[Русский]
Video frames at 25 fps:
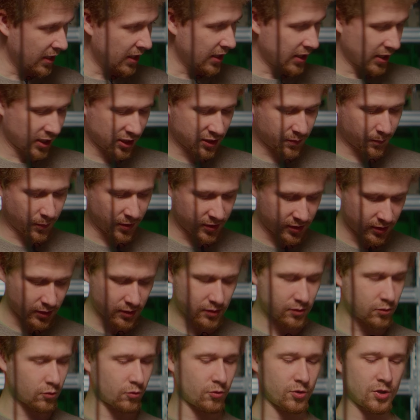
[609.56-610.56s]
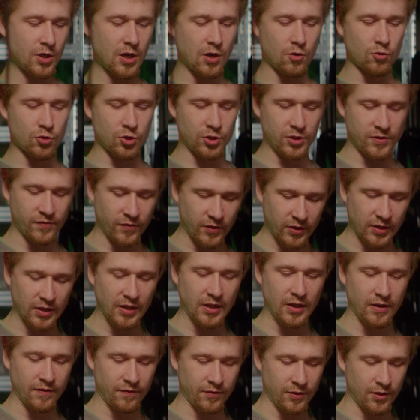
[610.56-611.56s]
Экспозицию я уже
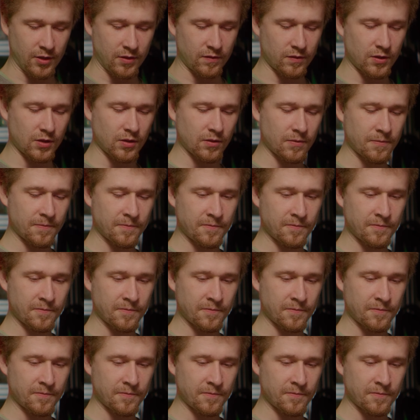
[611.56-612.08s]
сфотографировал,